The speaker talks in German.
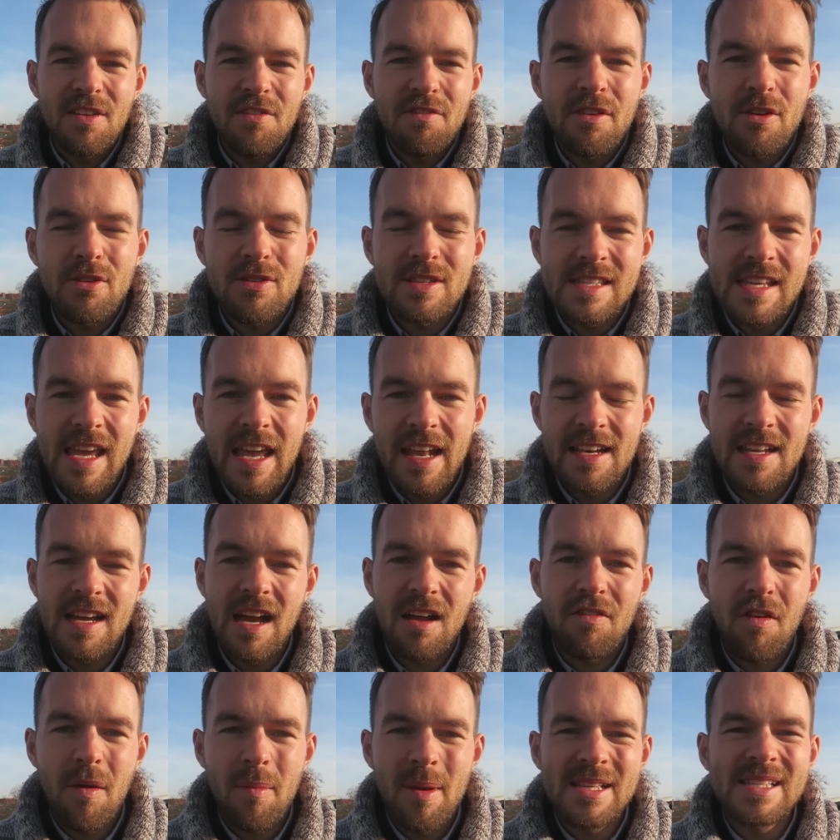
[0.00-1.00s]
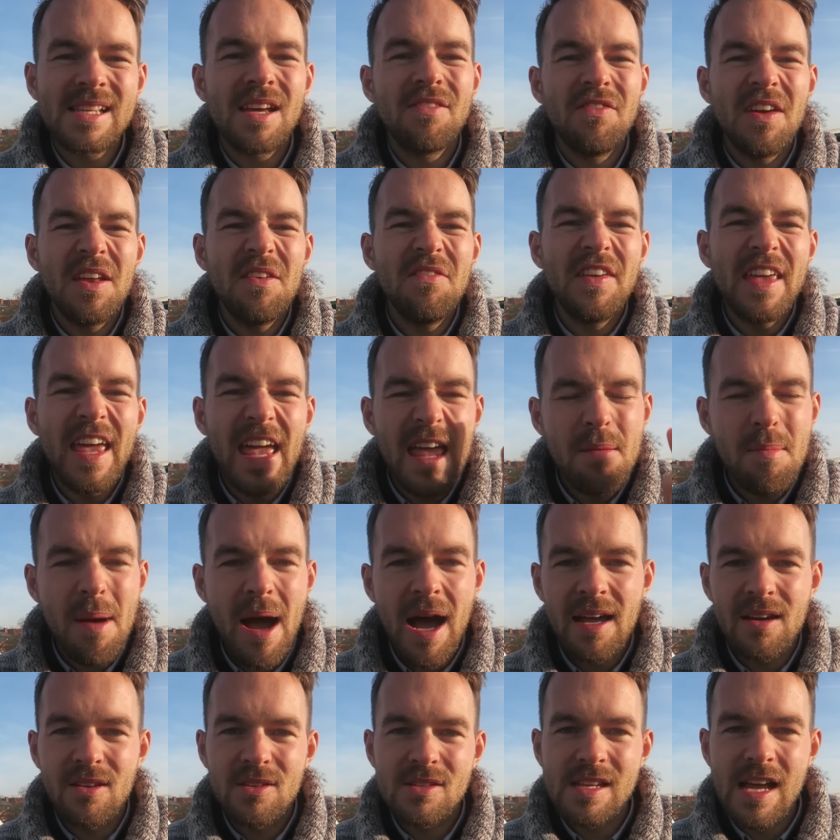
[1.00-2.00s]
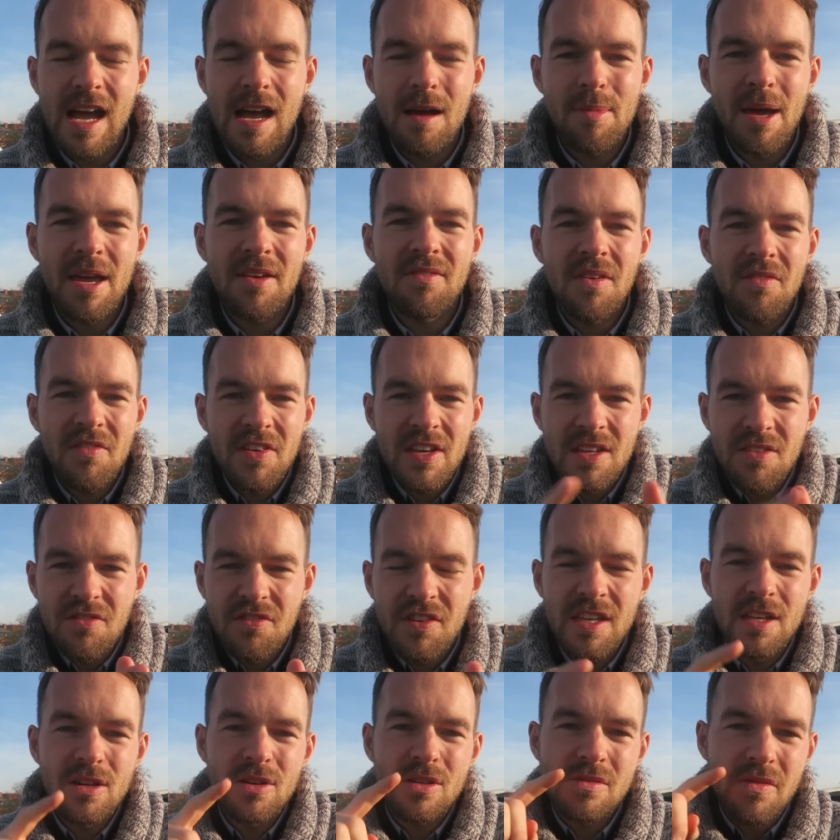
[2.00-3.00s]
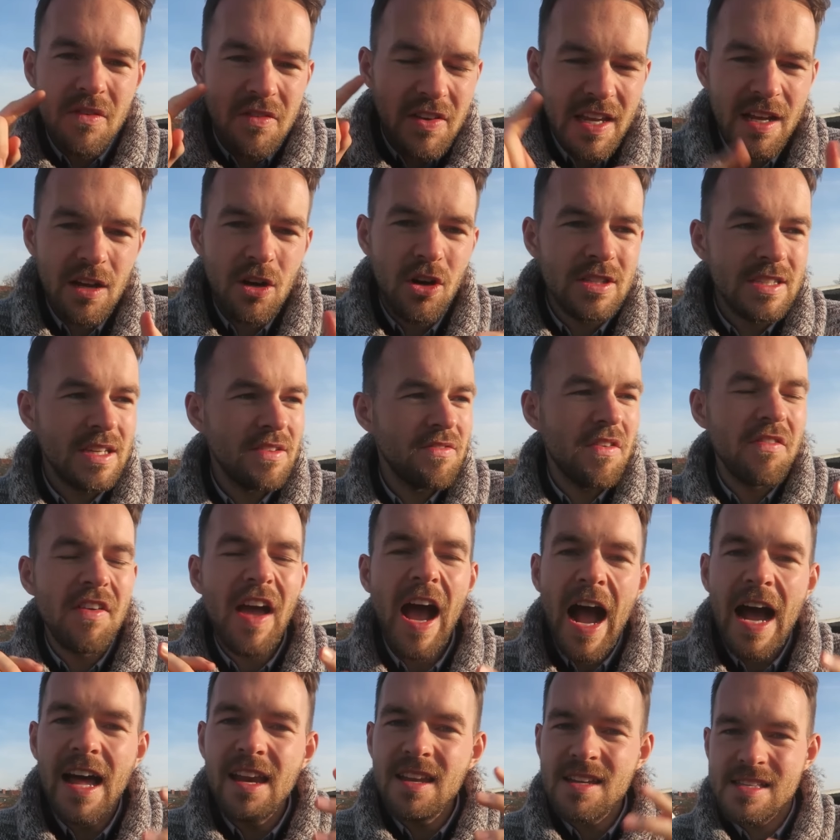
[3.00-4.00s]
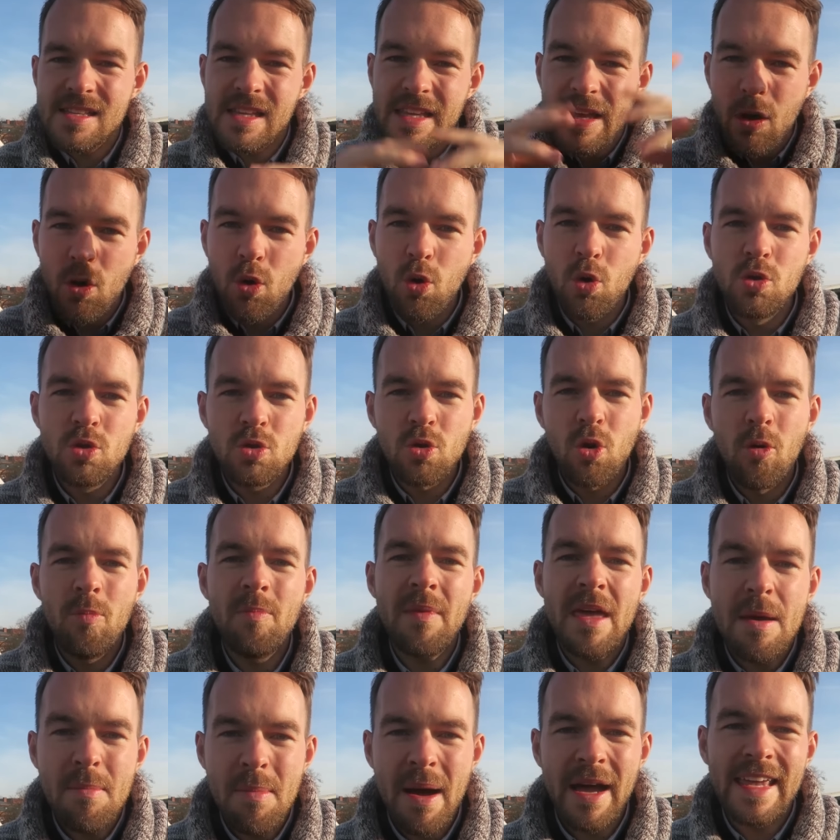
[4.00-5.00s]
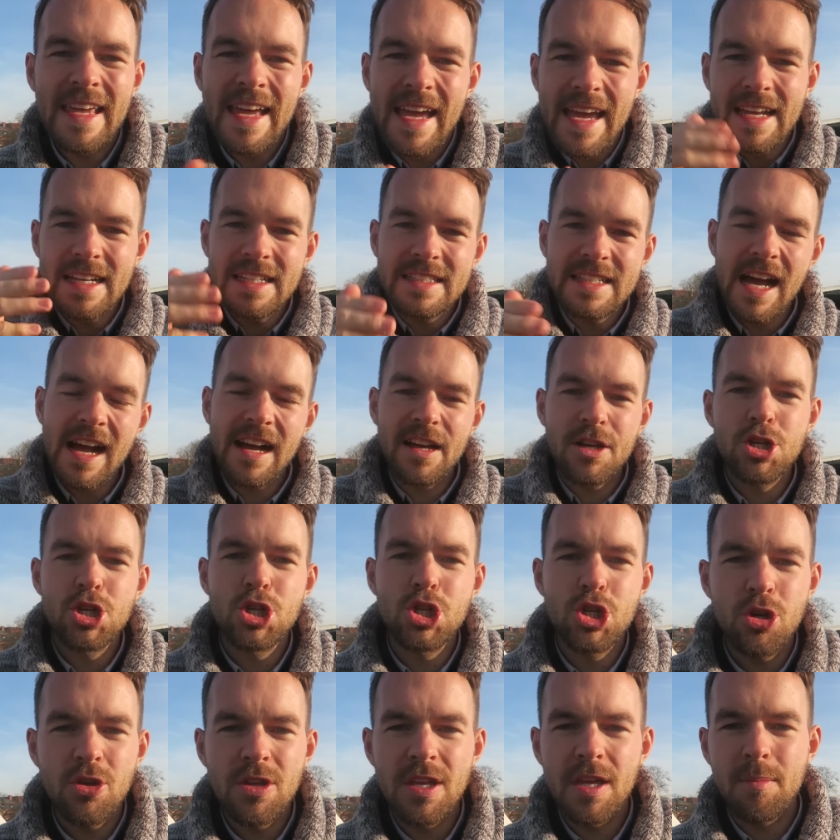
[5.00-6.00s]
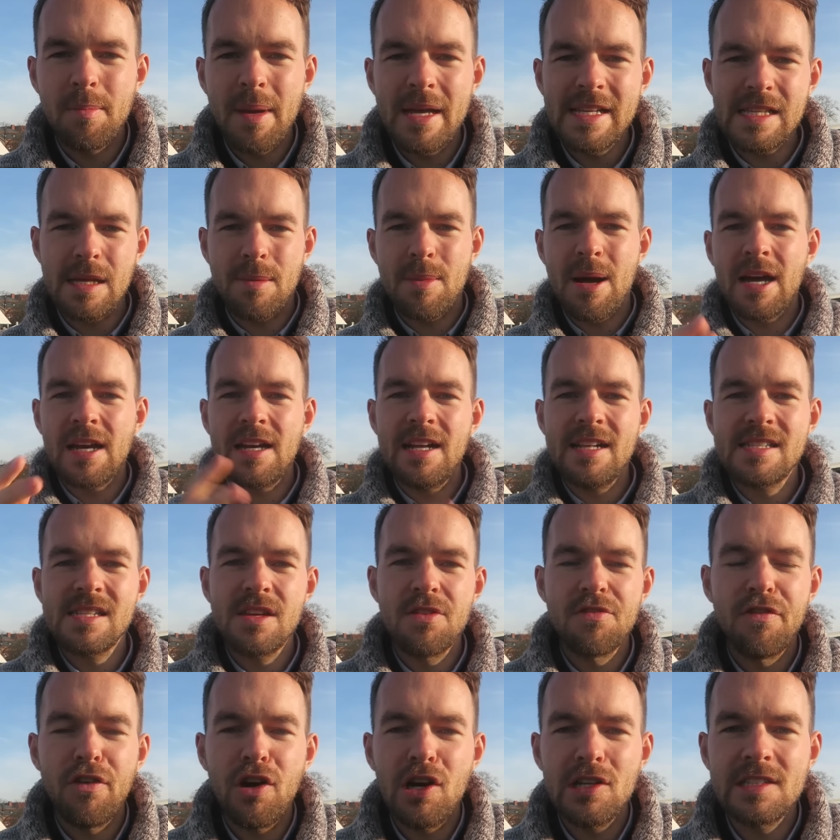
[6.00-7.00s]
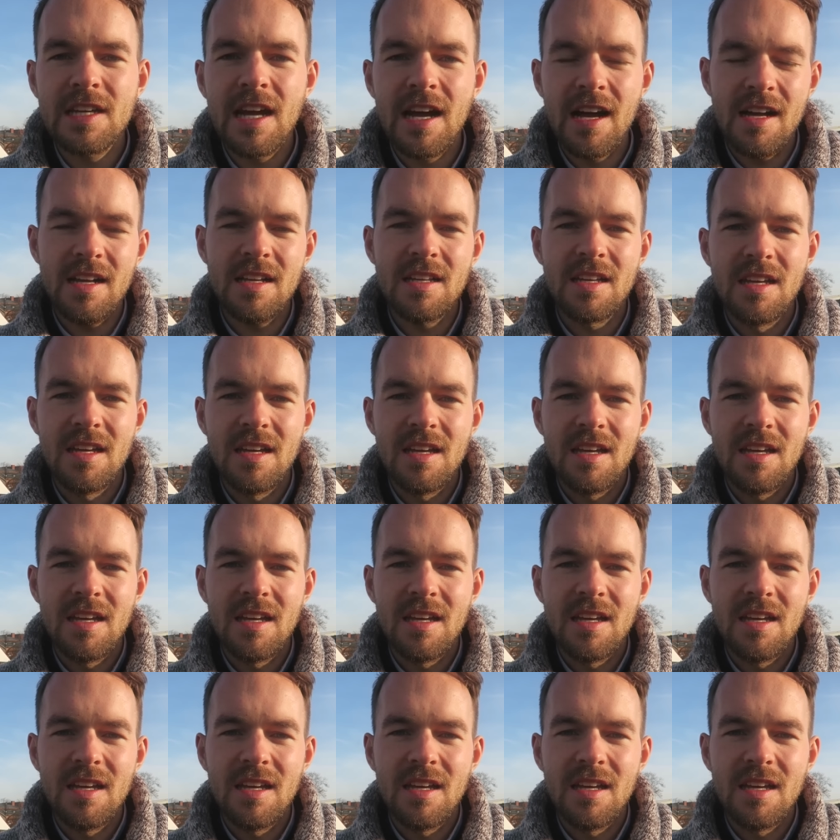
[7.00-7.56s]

wir uns jeden Tag verbessern, wenn wir immer an uns arbeiten, wenn wir die Videos, wenn wir den Content, wenn wir alles rundum immer jeden Tag ein Stückchen besser machen als den Vortag,